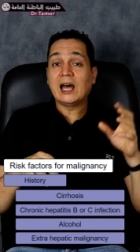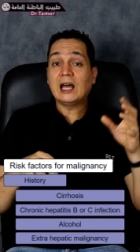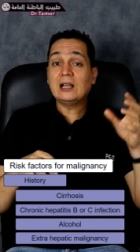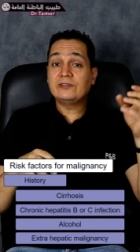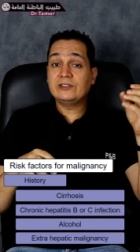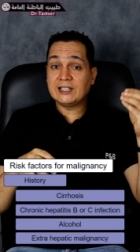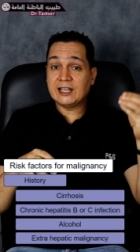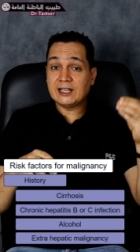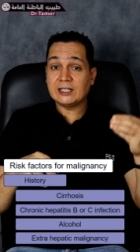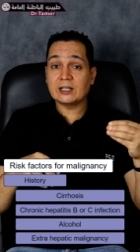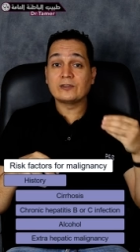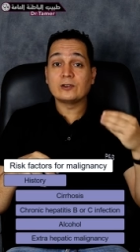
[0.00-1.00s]
هل في
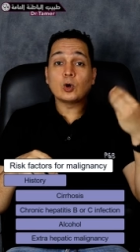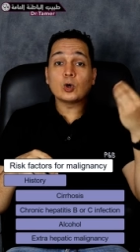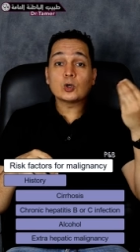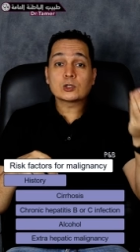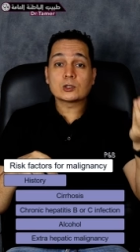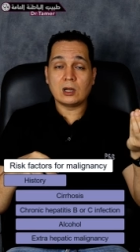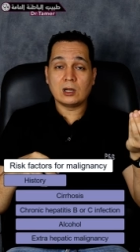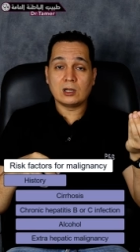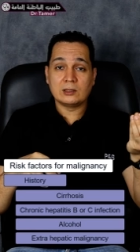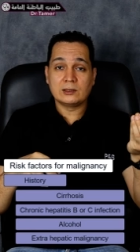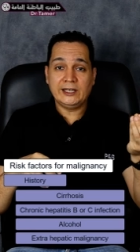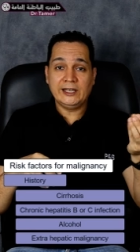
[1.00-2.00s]
تاريخ في
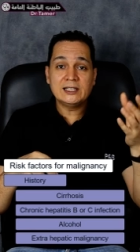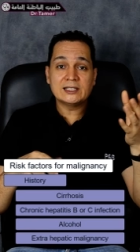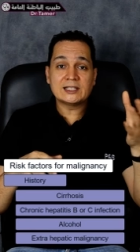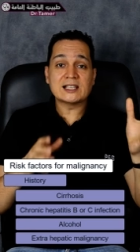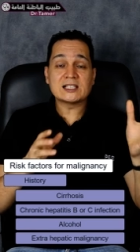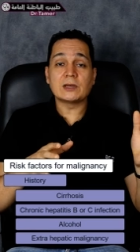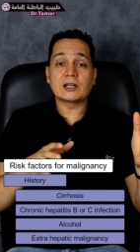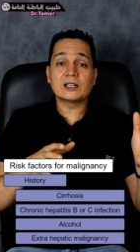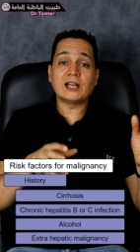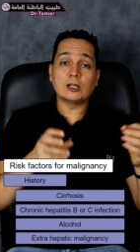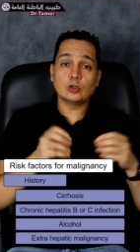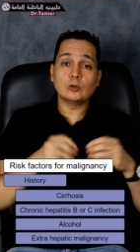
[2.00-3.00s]
الأسرة عيلة هذا
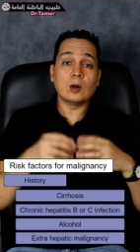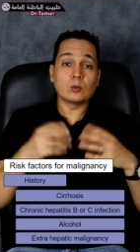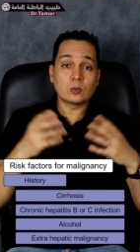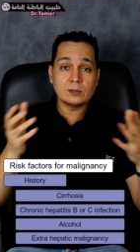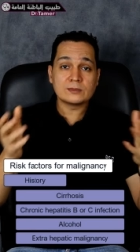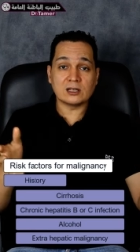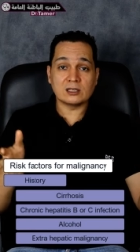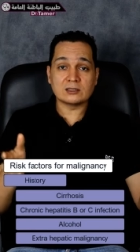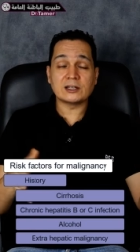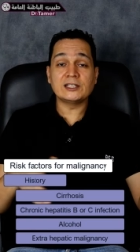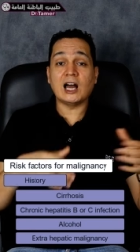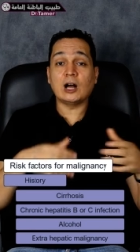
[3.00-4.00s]
المريض عندهم أورام
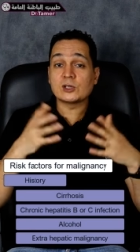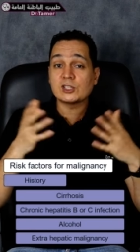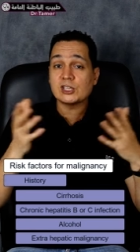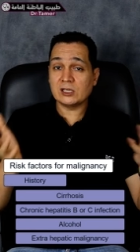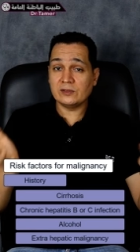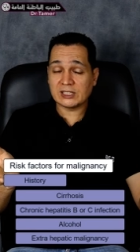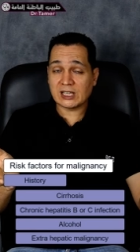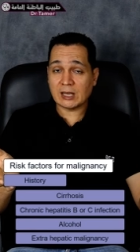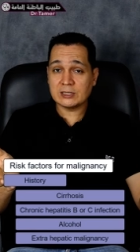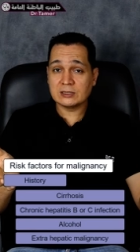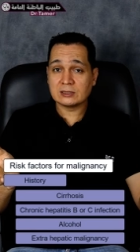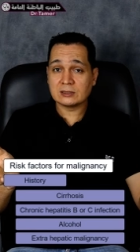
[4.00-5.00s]
سرطانية أو مشاكل في
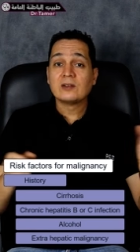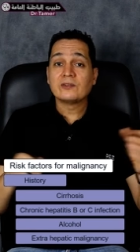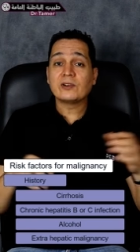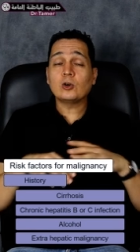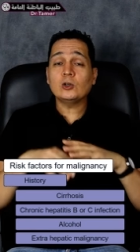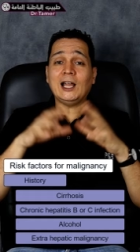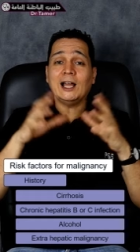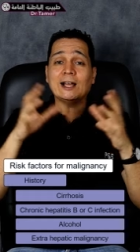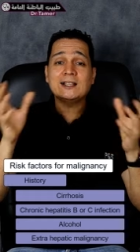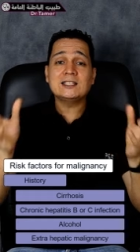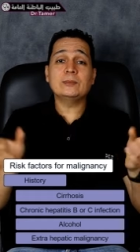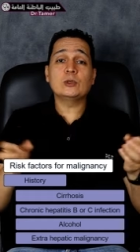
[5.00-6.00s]
الكبد؟ فكل
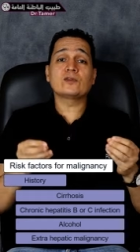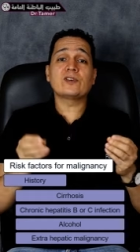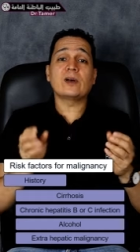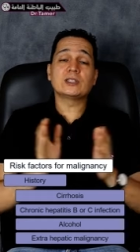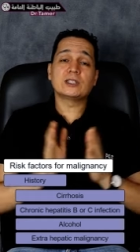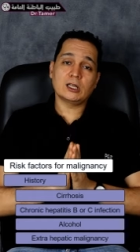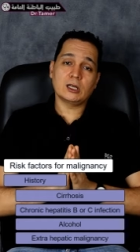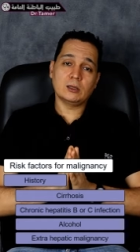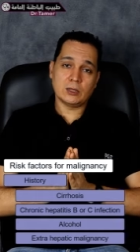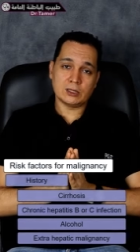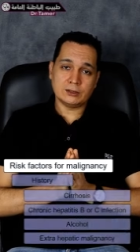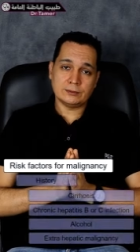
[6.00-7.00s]
الحاجات دي بنشوفها بالتاريخ
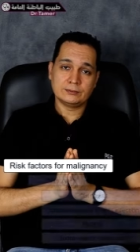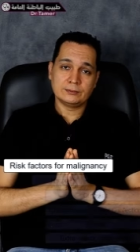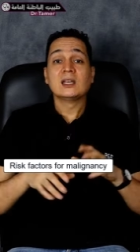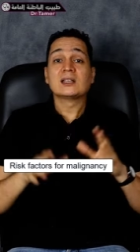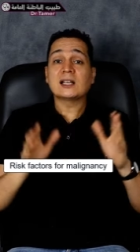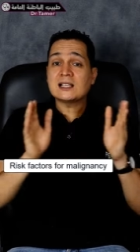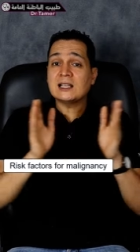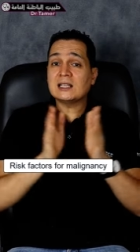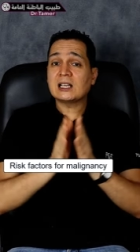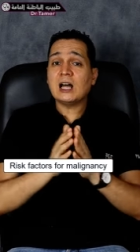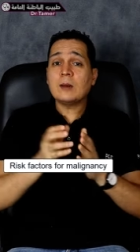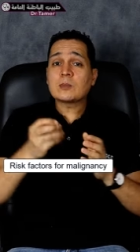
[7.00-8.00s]
المرضي.
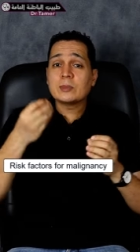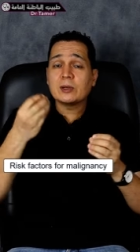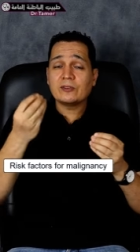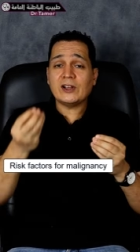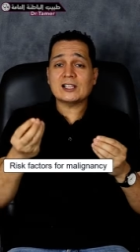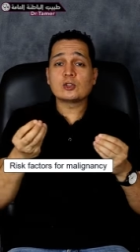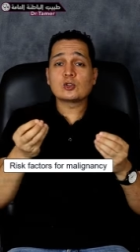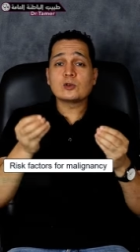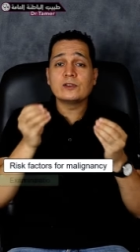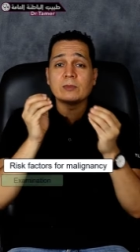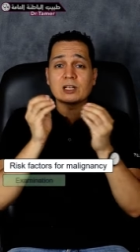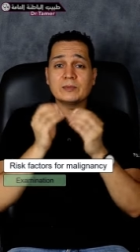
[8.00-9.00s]
كذلك الأمر بالفحص
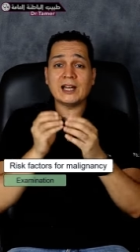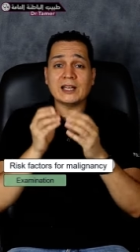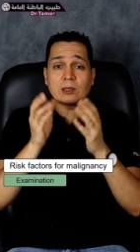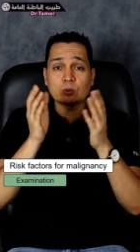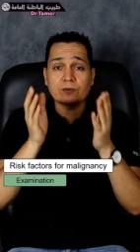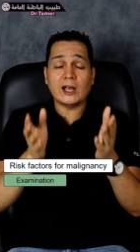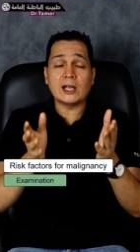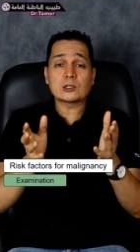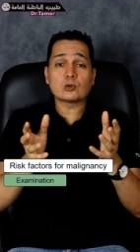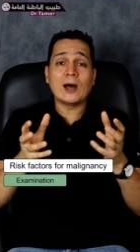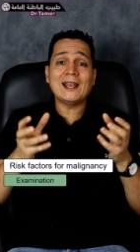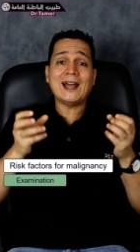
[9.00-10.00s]
نشوف المريض بتاعنا
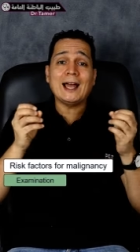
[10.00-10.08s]
ونفحصه هل